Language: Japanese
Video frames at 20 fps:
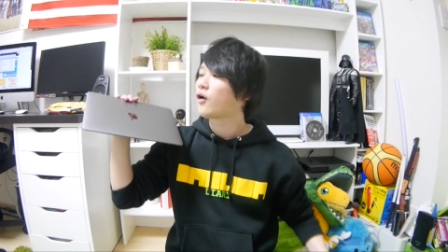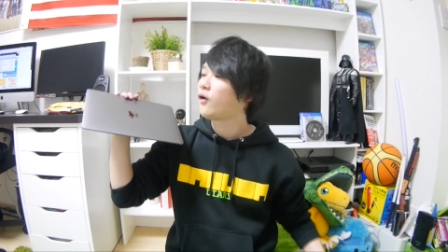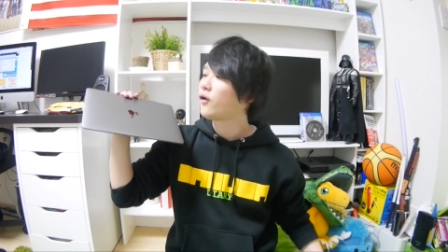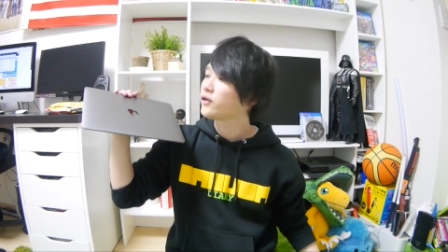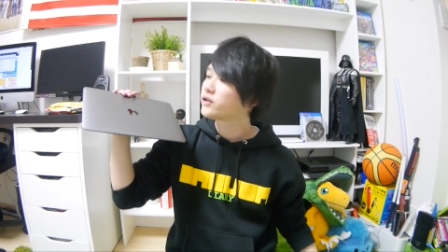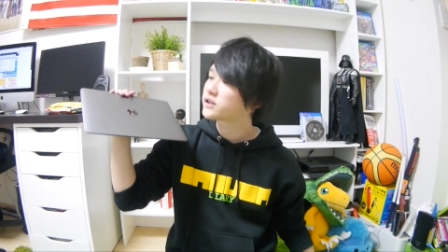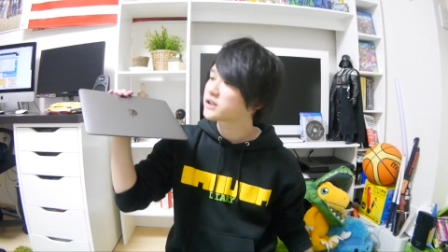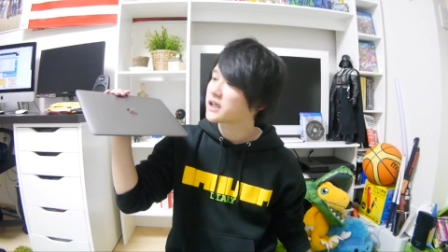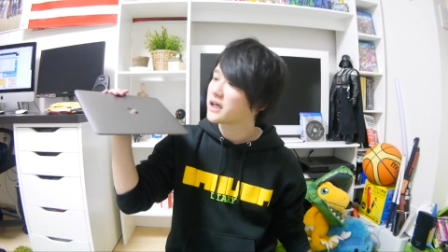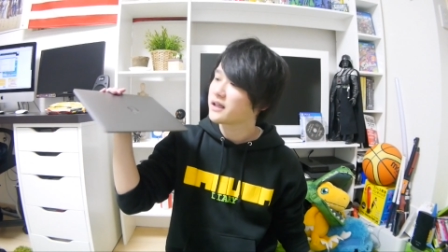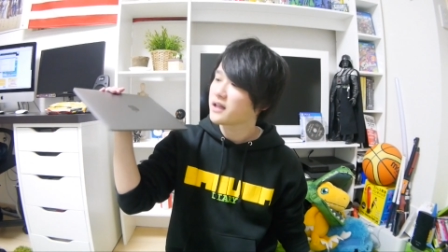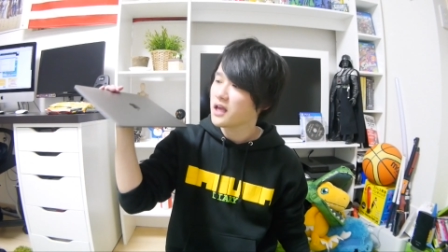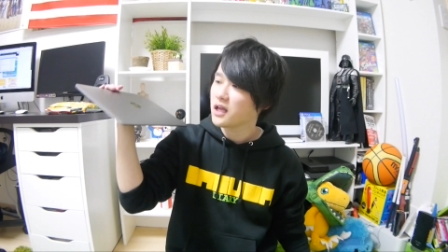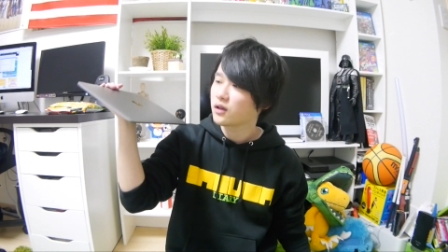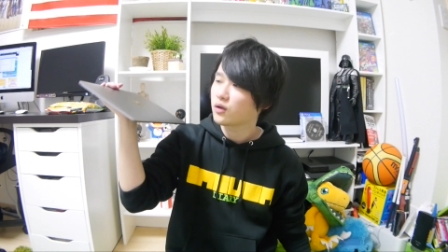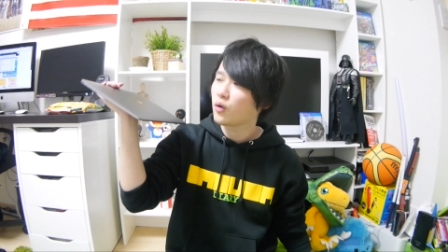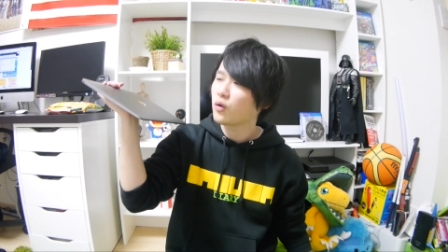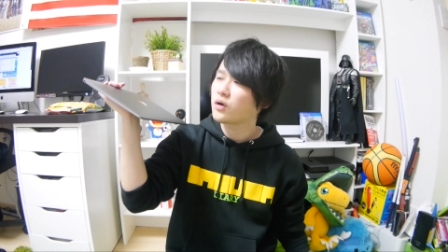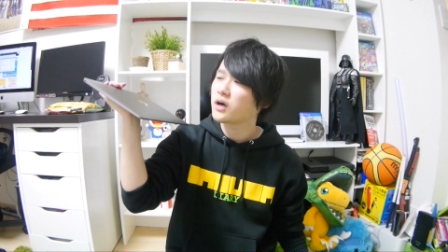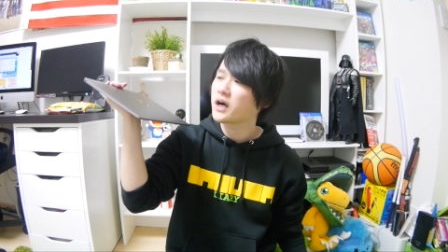こいつが
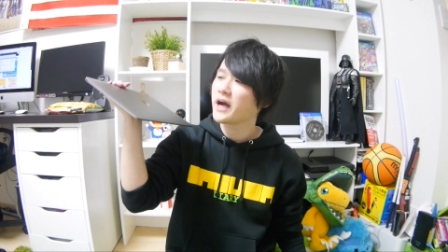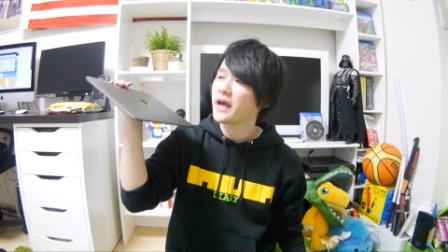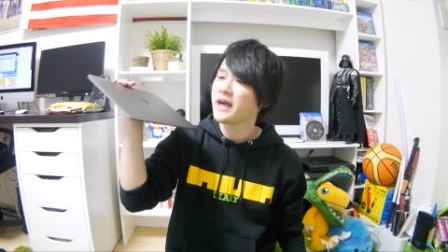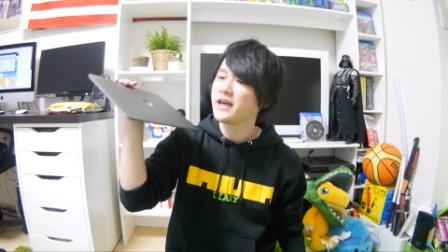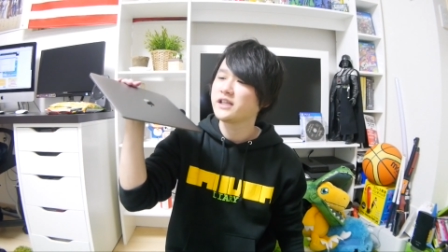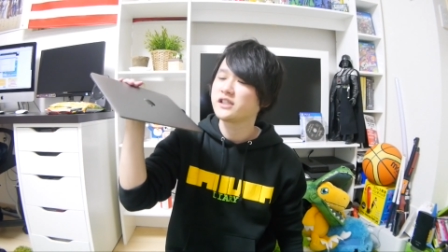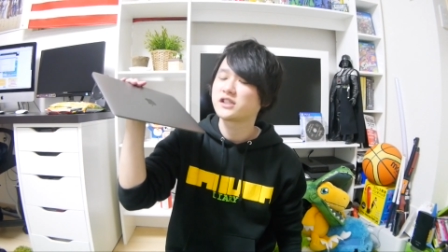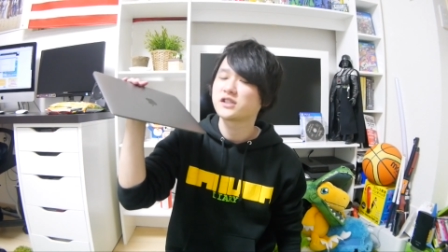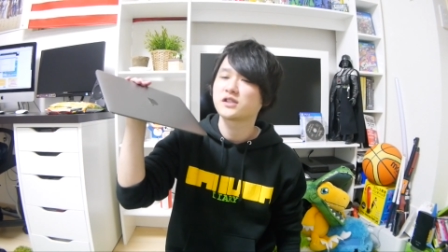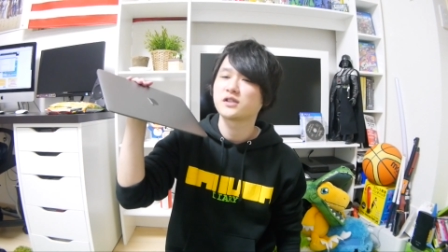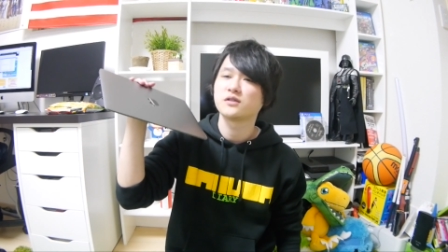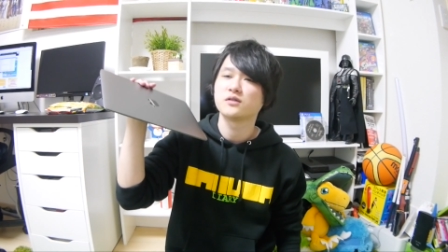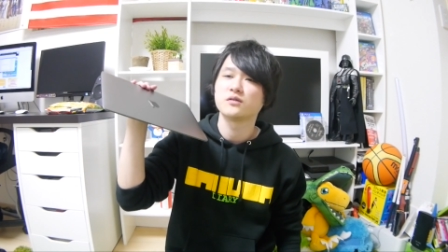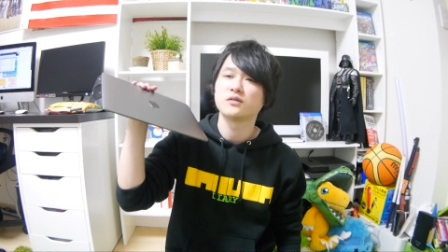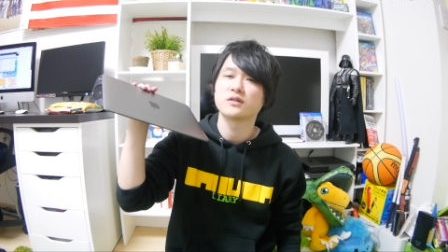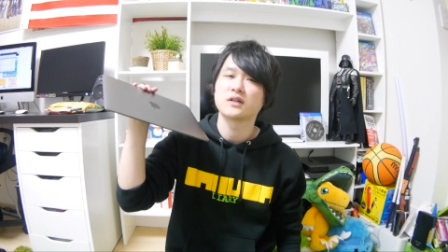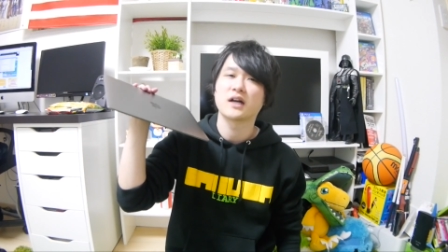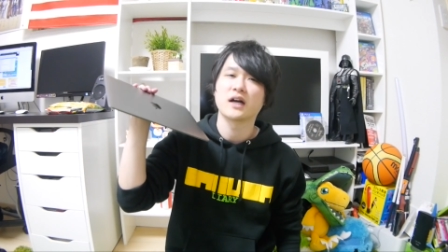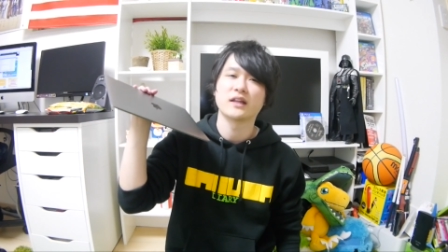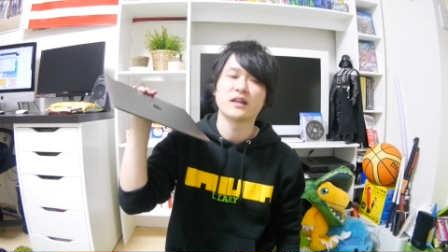ね、動画編集
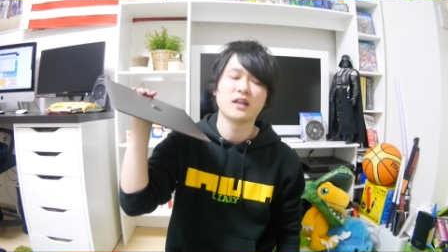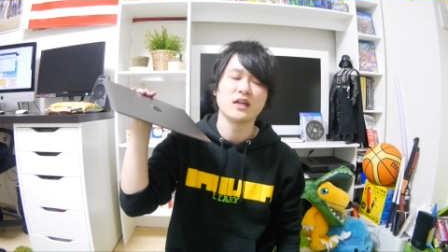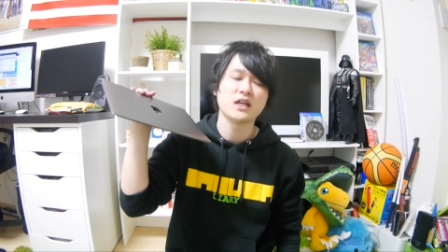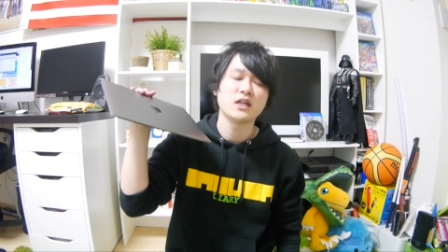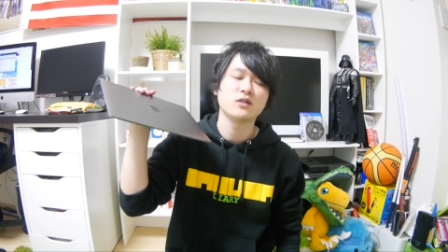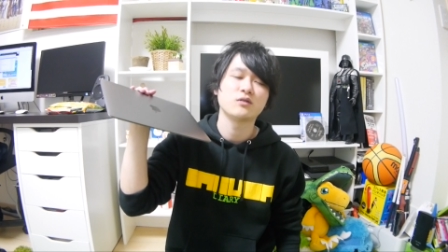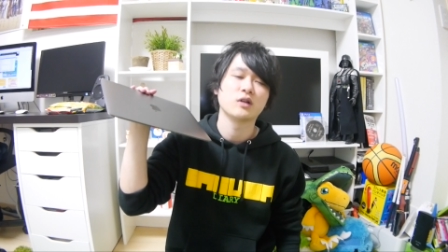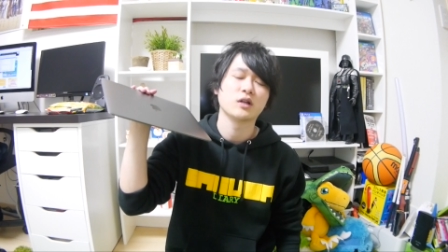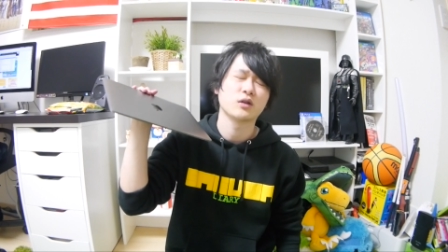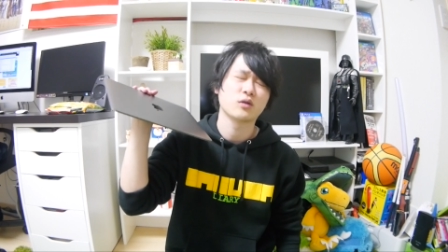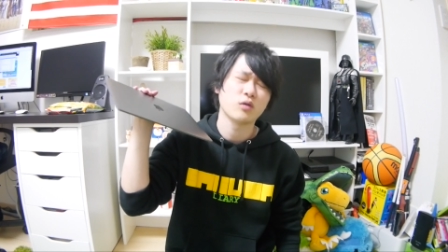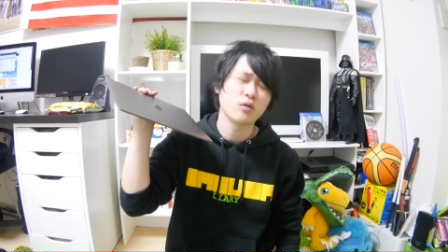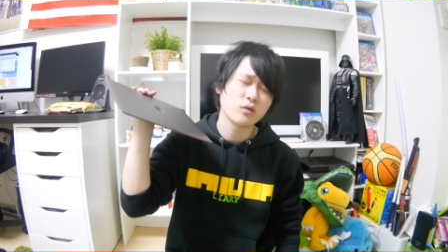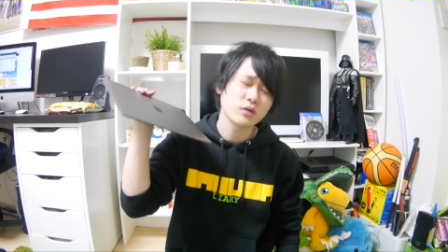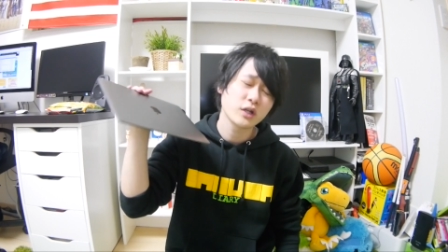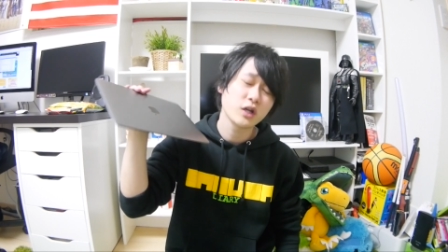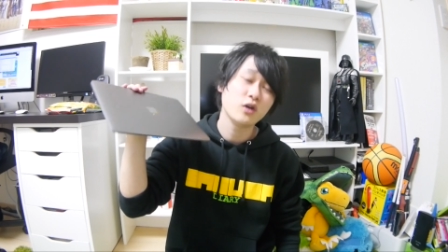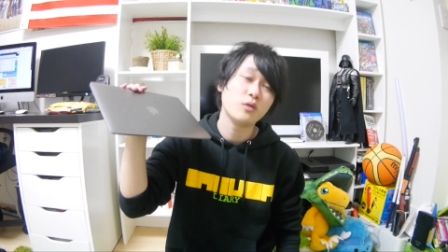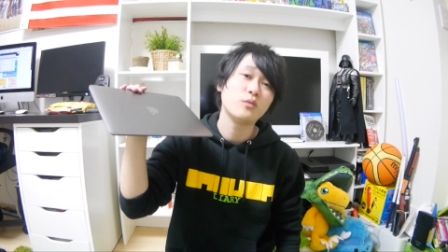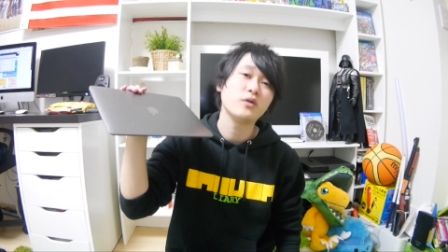ができるとは
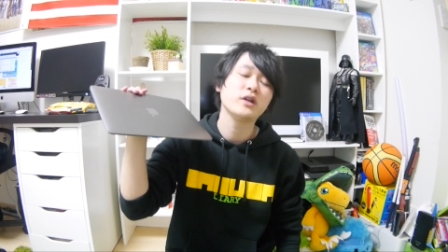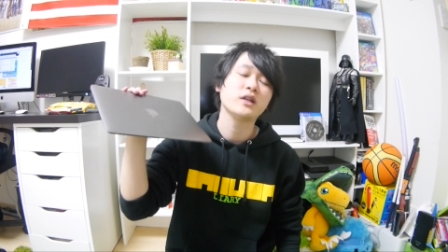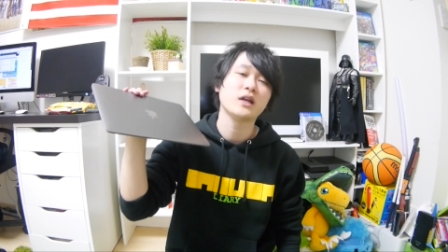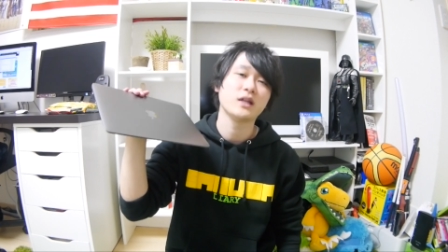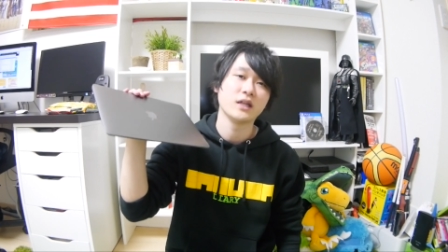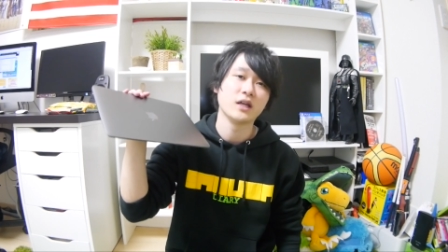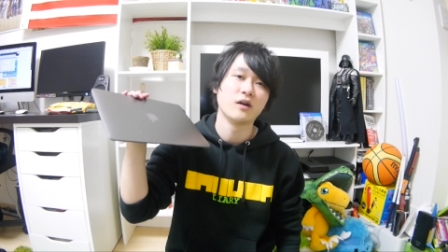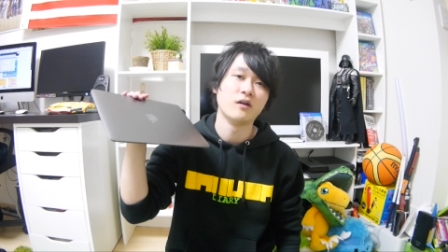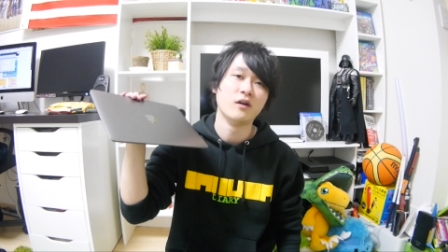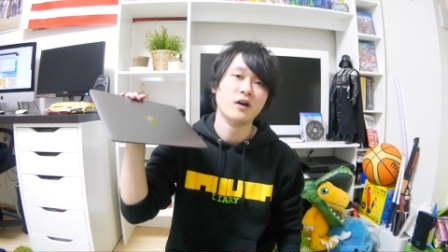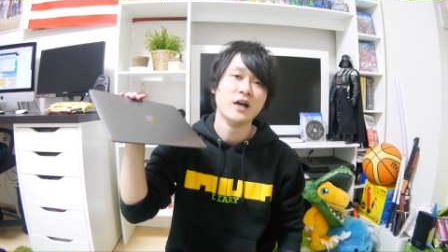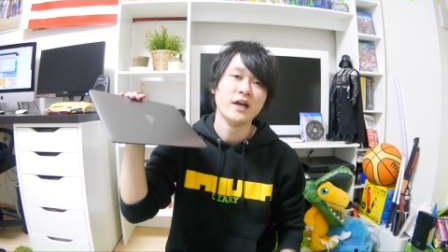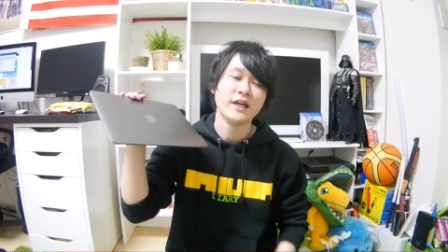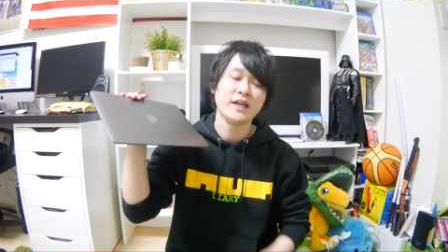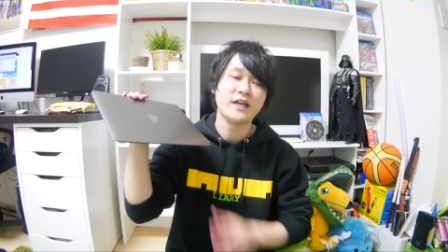到底思えないんだよ。